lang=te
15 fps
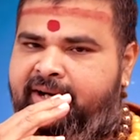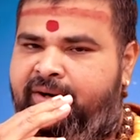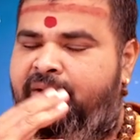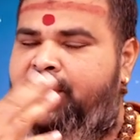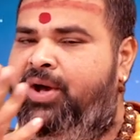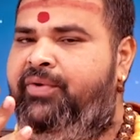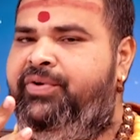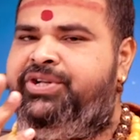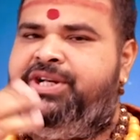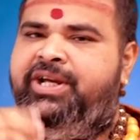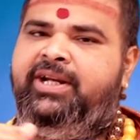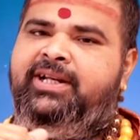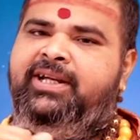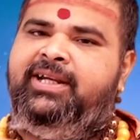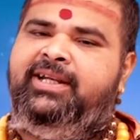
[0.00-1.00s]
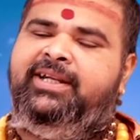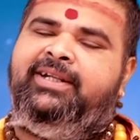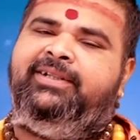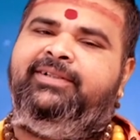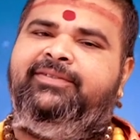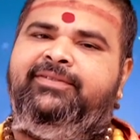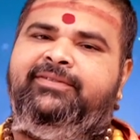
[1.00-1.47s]
రెండవ విషయానికి
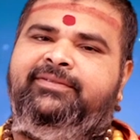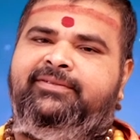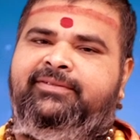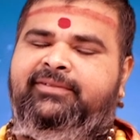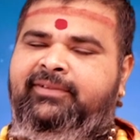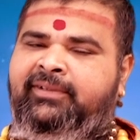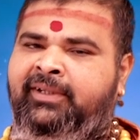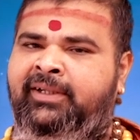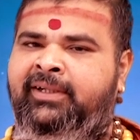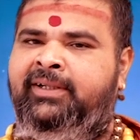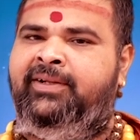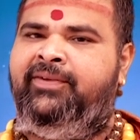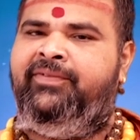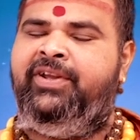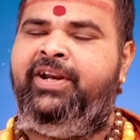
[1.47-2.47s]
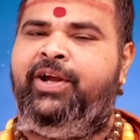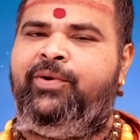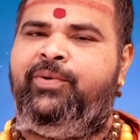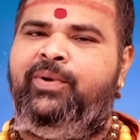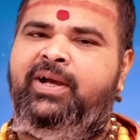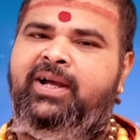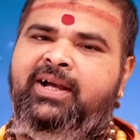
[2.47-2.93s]
వీరు
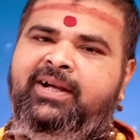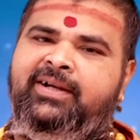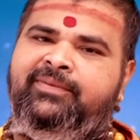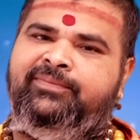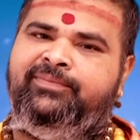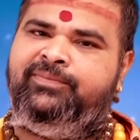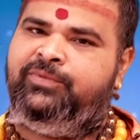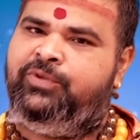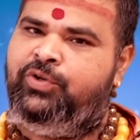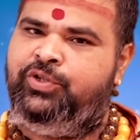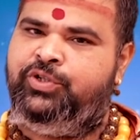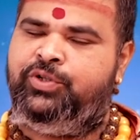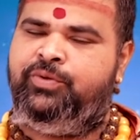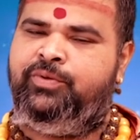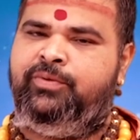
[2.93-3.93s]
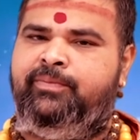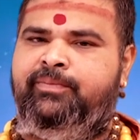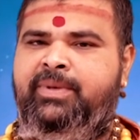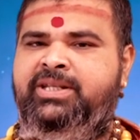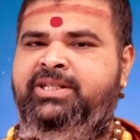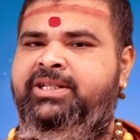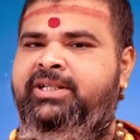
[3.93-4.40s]
ఎక్కువగా కొంచెం
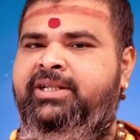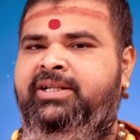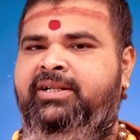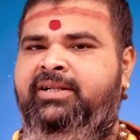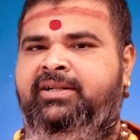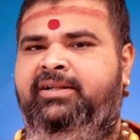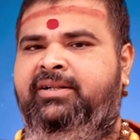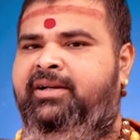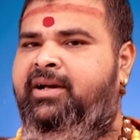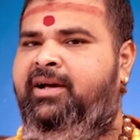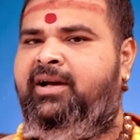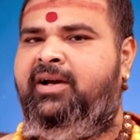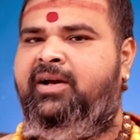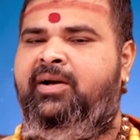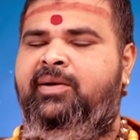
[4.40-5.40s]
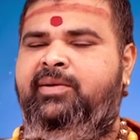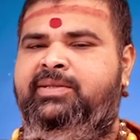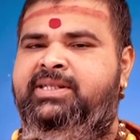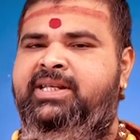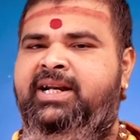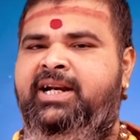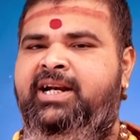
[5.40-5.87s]
మంచి
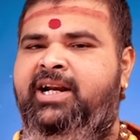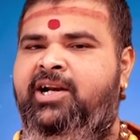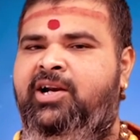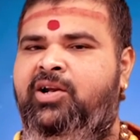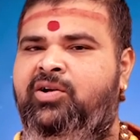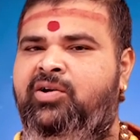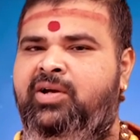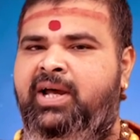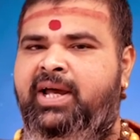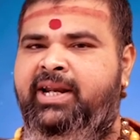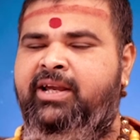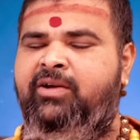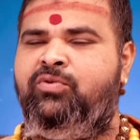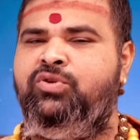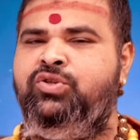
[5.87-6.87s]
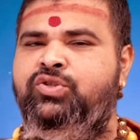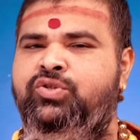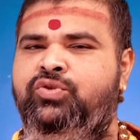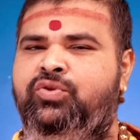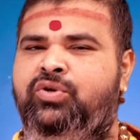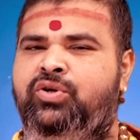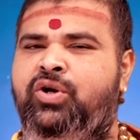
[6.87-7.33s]
శరీర రంగు కానీ
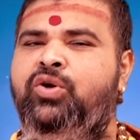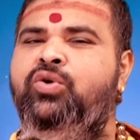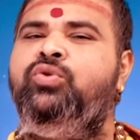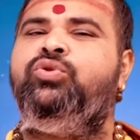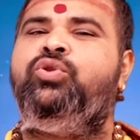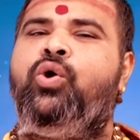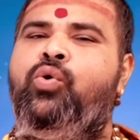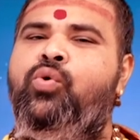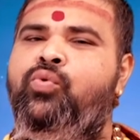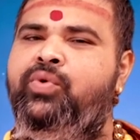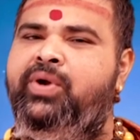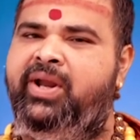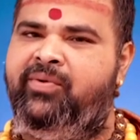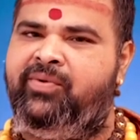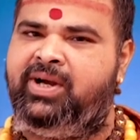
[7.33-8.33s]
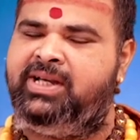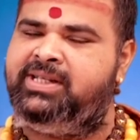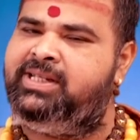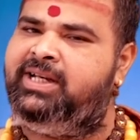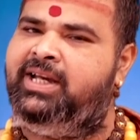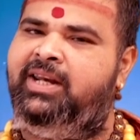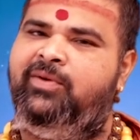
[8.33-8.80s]
కొంచెం రంగు తక్కువ ఉండే
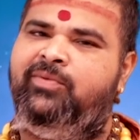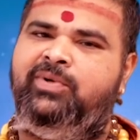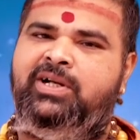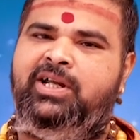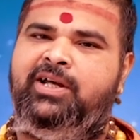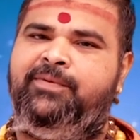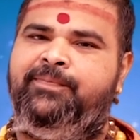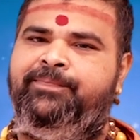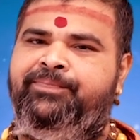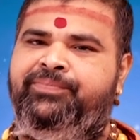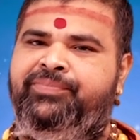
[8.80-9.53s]
అవకాశం కలిగి ఉంటారు